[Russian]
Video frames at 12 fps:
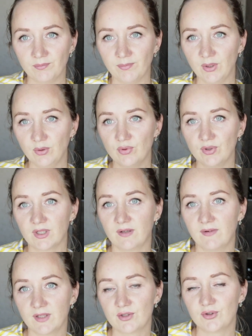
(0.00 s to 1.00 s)
пойду
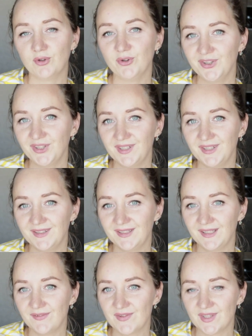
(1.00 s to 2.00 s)
накрывать стол
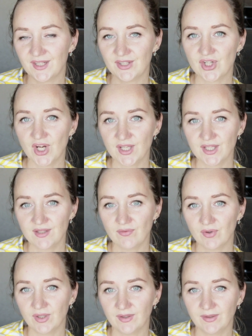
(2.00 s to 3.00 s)
Никитки, встречать
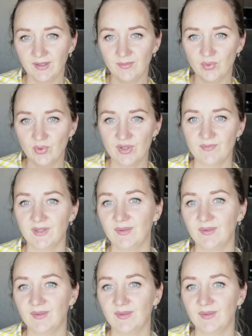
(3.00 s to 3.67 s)
его от, и будем